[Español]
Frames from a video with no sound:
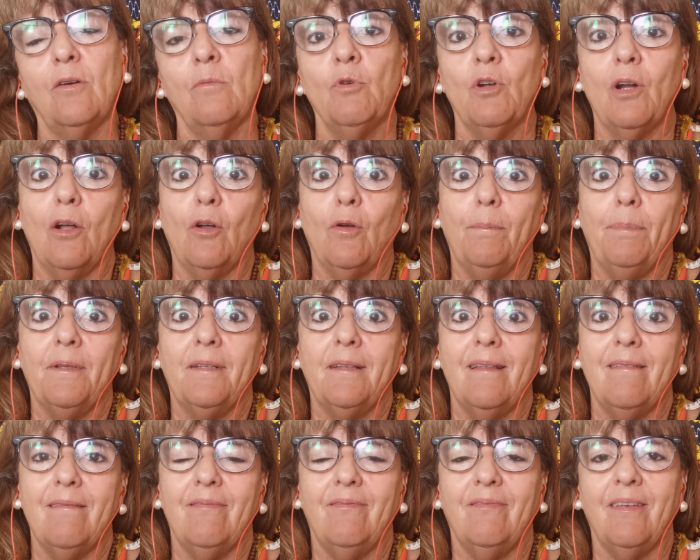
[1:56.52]
como una
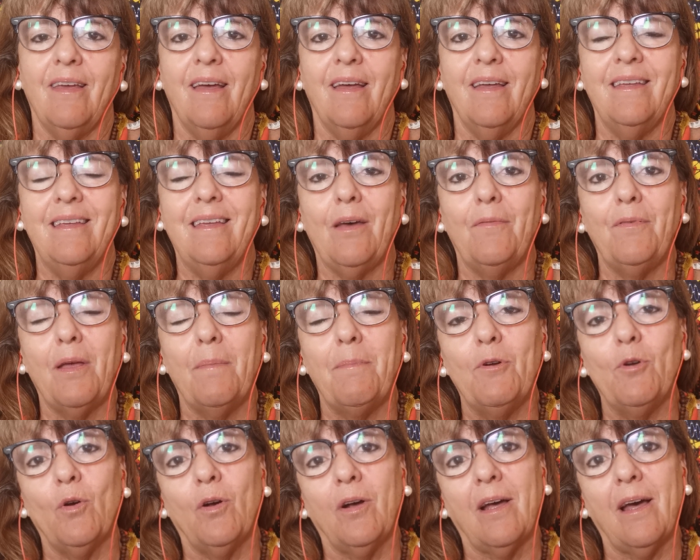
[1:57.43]
competencia y había
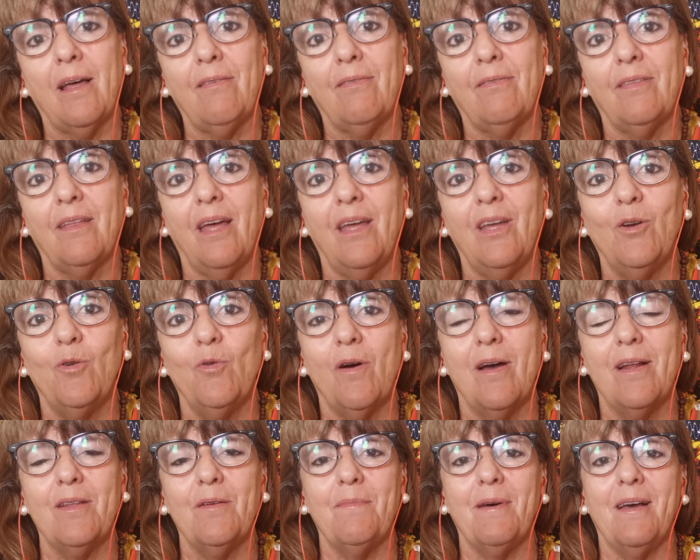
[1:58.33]
menos caza y
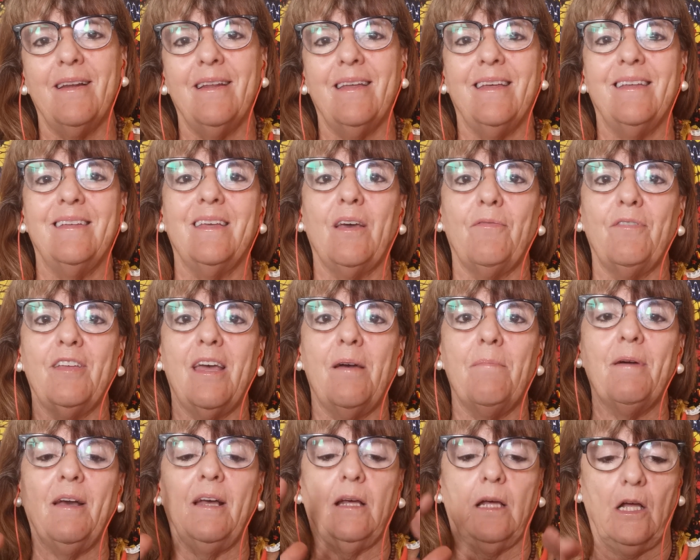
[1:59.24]
los animales y
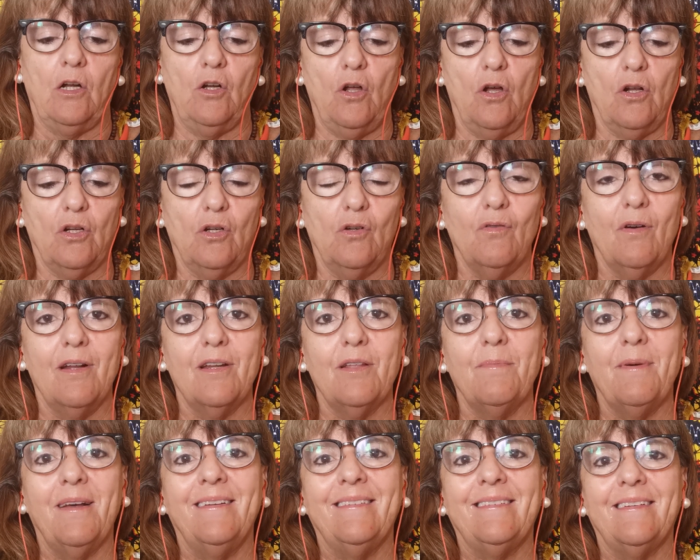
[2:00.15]
había más calor y los
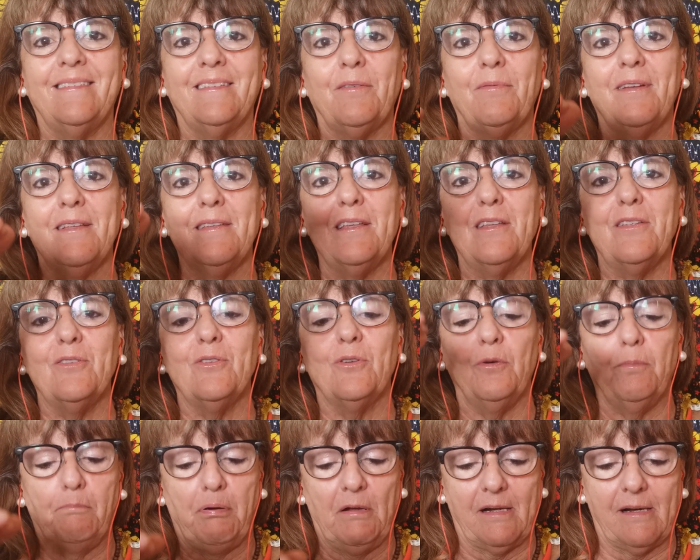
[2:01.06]
animales estaban
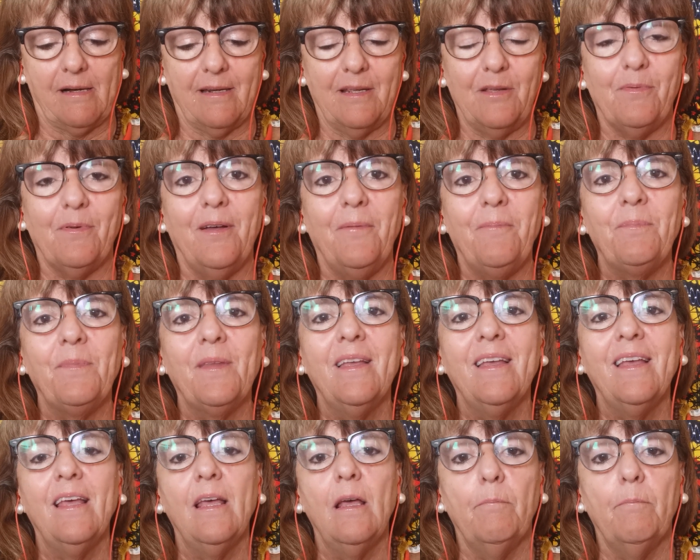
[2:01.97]
yendo para arriba
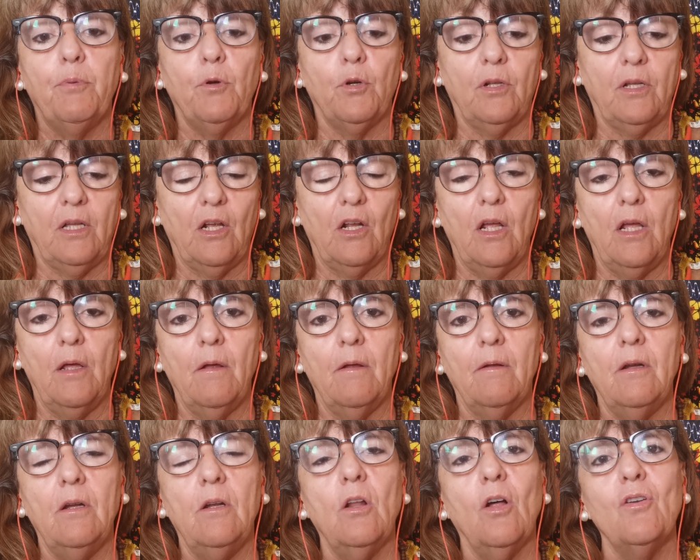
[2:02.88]

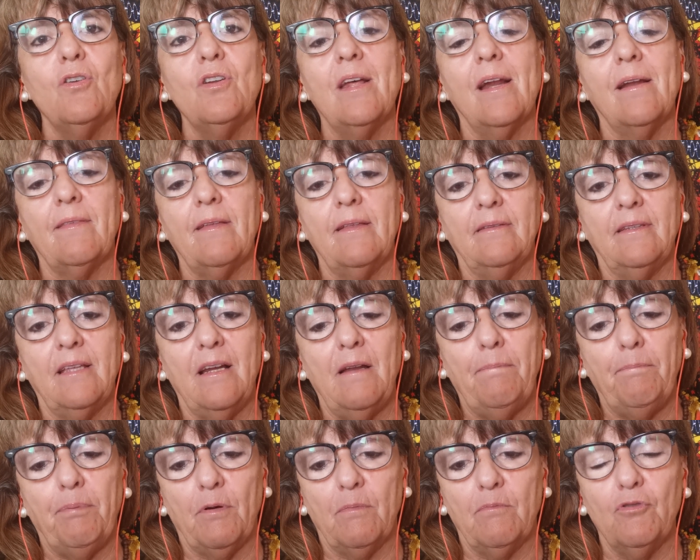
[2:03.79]
porque los
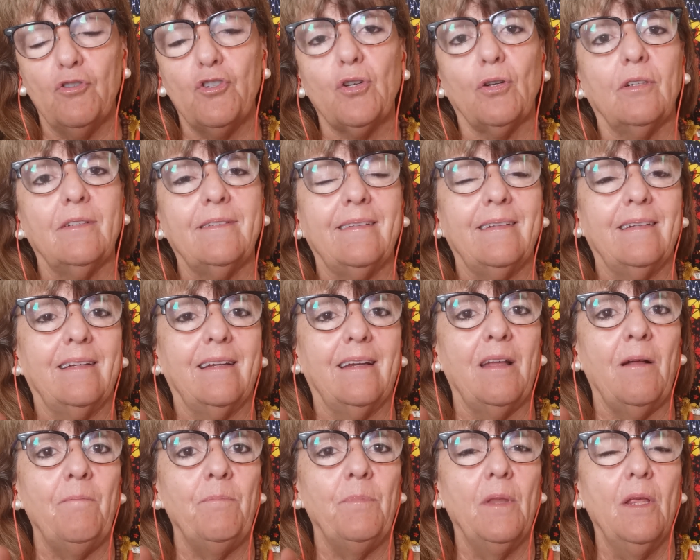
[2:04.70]
neandertales por mucho que se
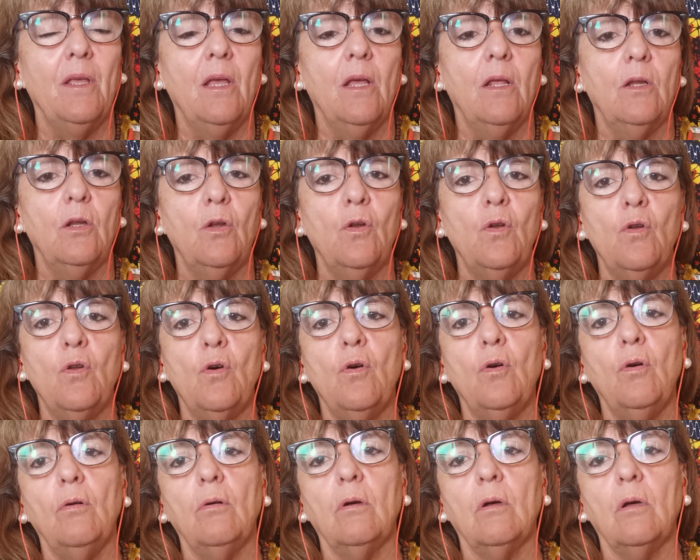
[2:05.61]
crean
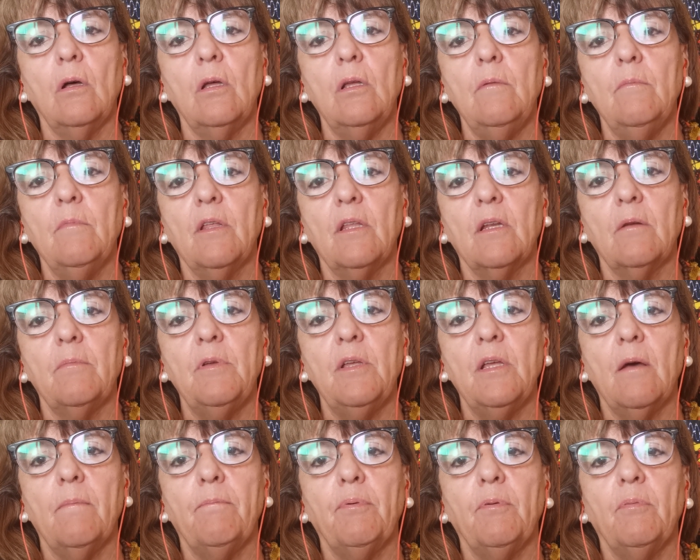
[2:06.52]
no ay madre
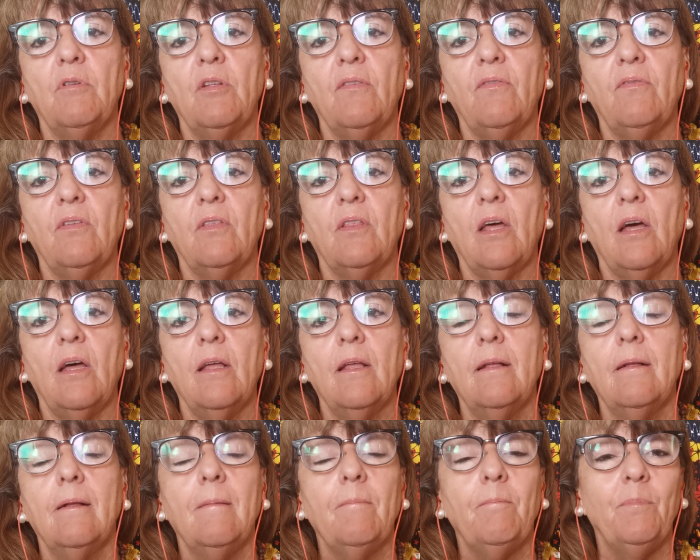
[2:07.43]
mía publicidad
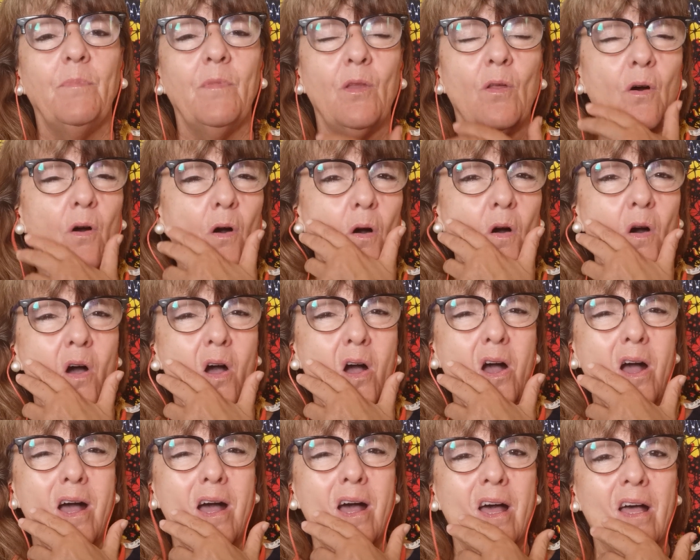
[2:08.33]
no
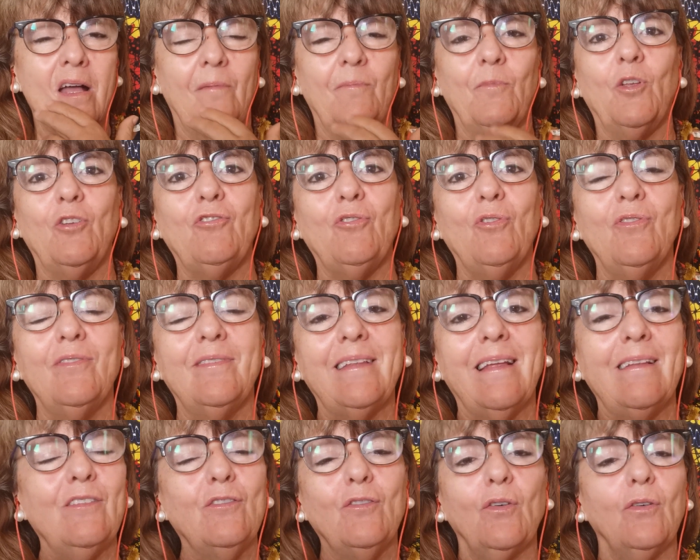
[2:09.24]
no son
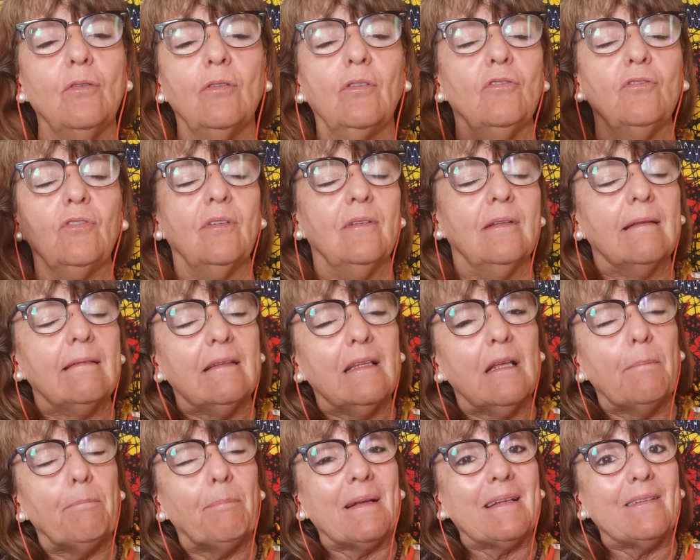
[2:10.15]
tanto no son de
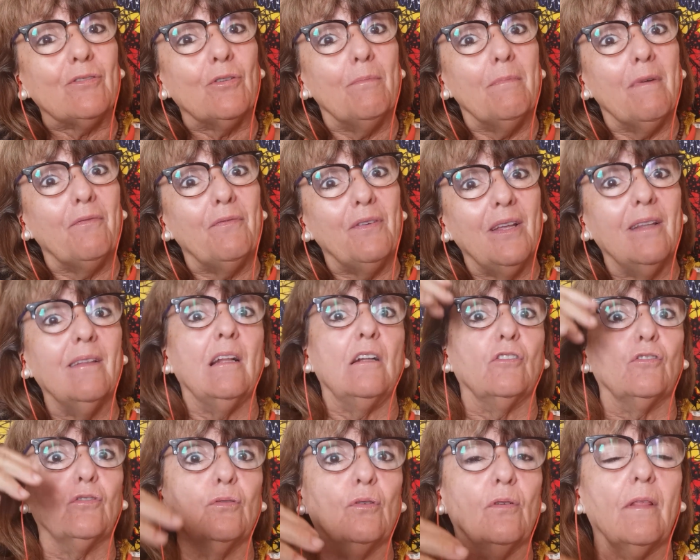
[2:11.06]
estepa son más bien
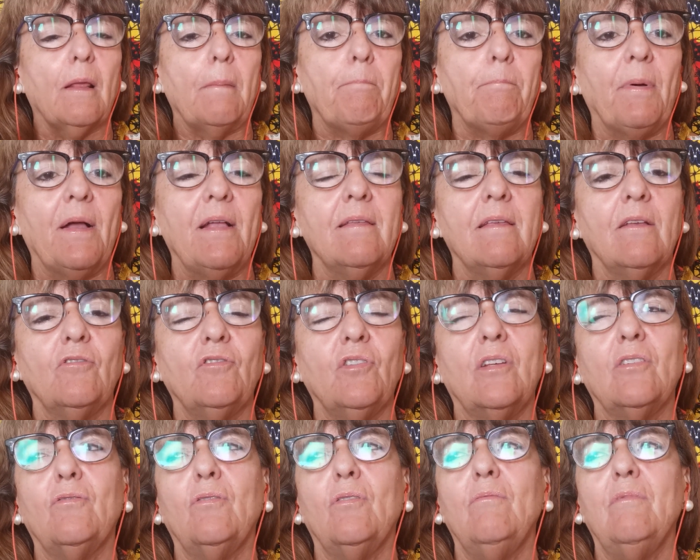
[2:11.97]
del sur de España o
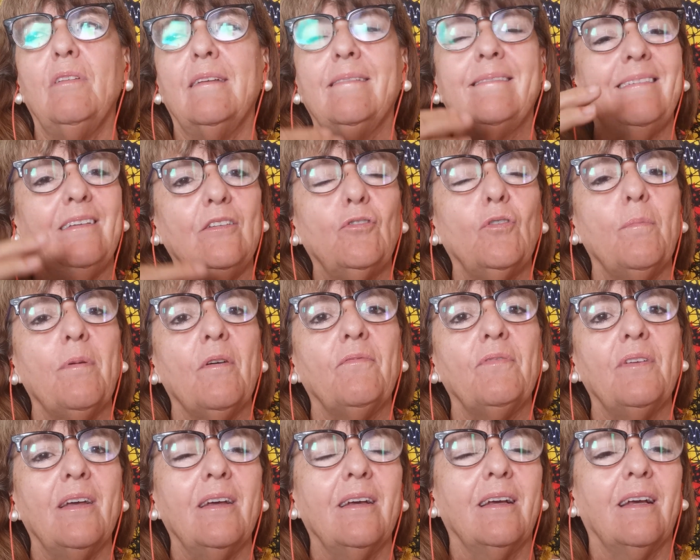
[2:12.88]
sea son de sitio más
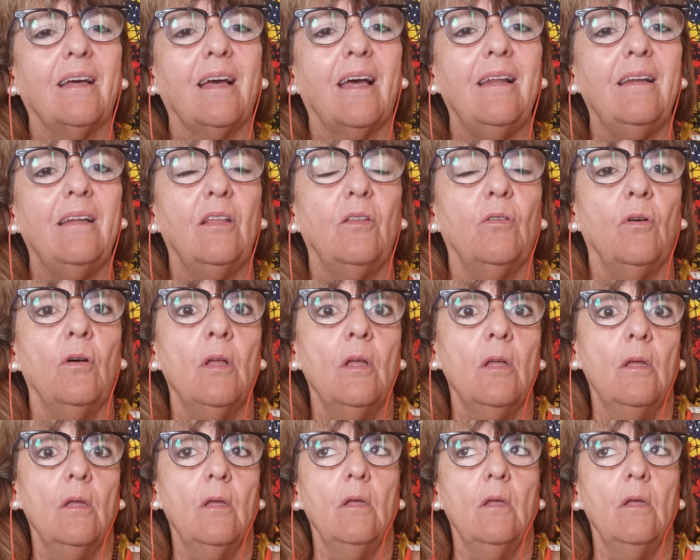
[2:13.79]
bien cálido